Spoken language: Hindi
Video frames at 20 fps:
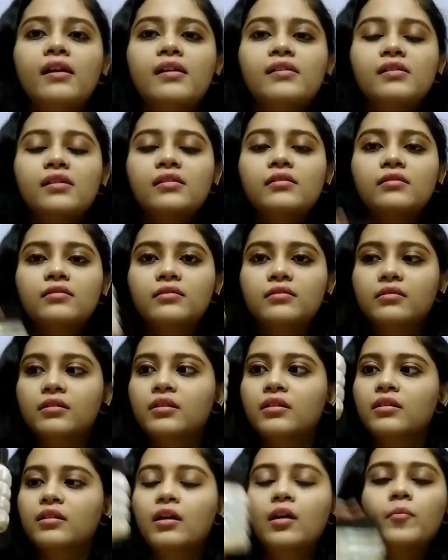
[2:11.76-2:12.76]
ऐसे
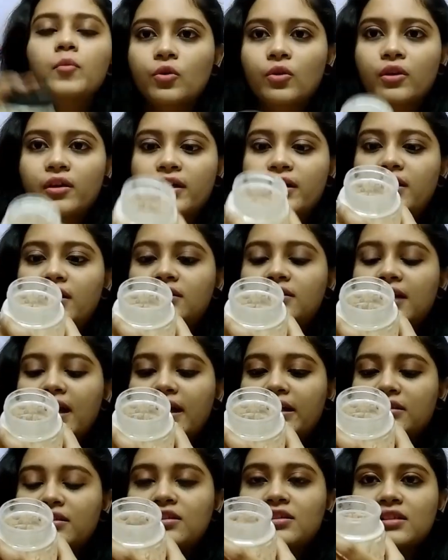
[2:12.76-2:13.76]
स्टोर इट इन
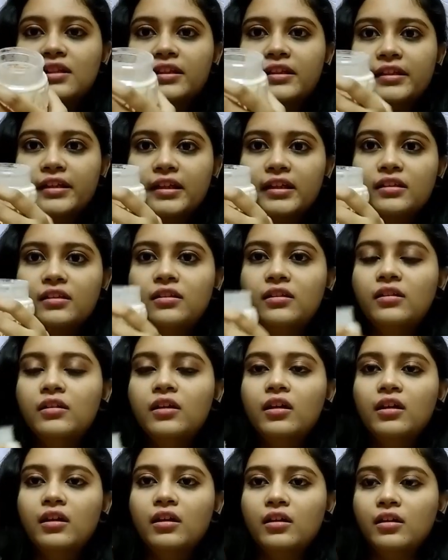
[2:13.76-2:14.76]
लाइक दिस
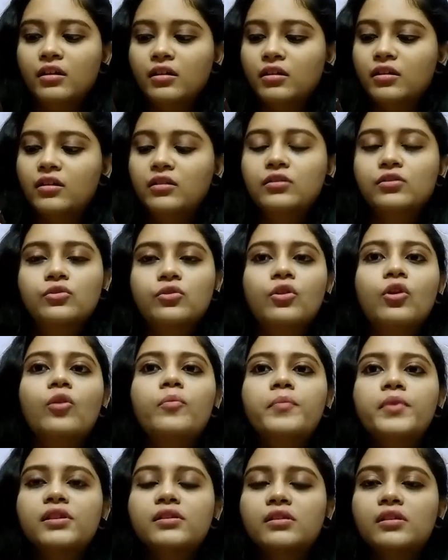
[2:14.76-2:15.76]
कंटेनर इसको
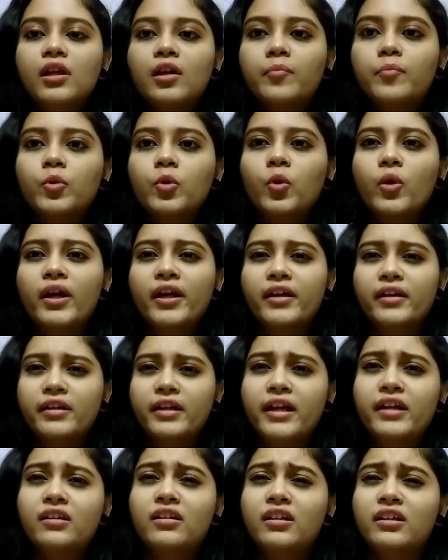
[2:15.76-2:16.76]
ऑब्वियसली आपको एयर
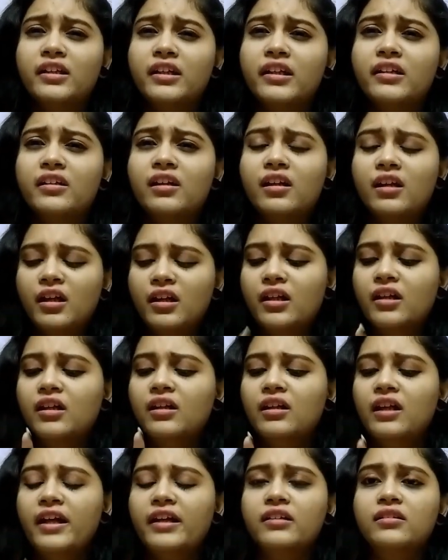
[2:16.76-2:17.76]
टाइट कंटेनर
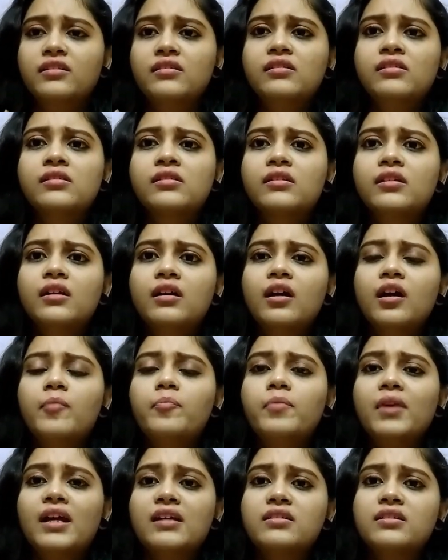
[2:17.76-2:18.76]
लगेगा लाइक like दिस
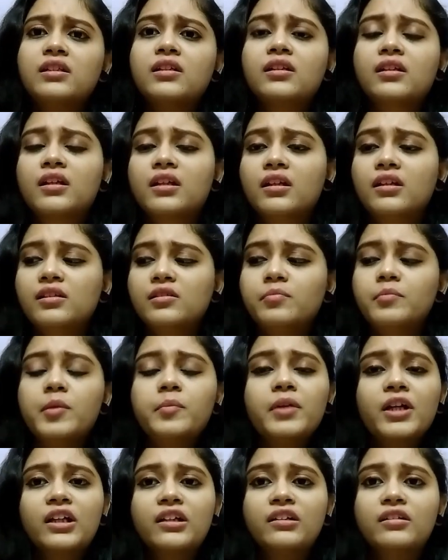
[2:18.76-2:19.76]
आप प्लास्टिक के
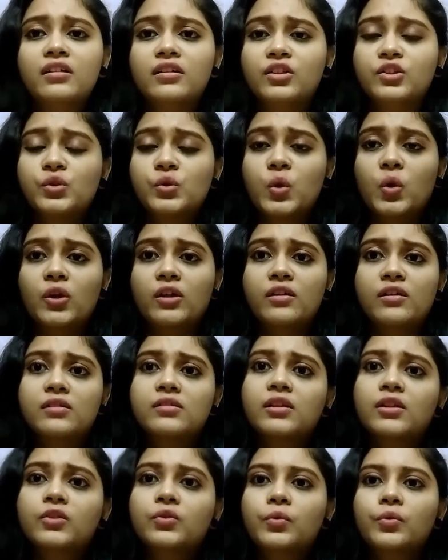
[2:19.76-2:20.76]
इसमें भी स्टोर कर
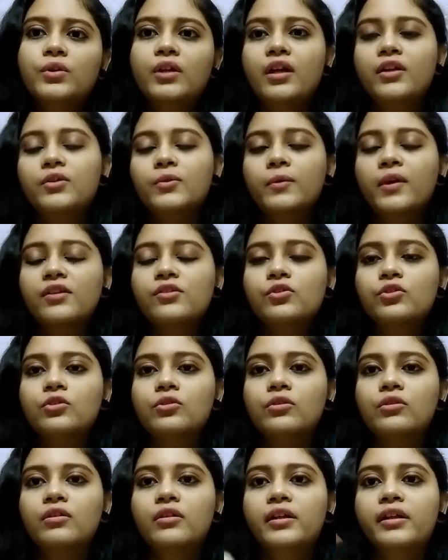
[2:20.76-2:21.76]
सकते हो या यू कैन
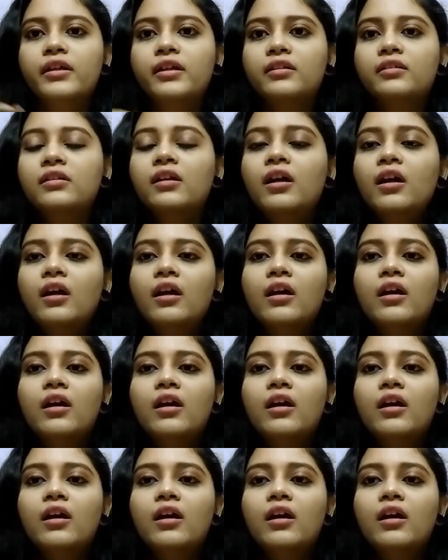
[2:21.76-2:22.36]
स्टोर इट इन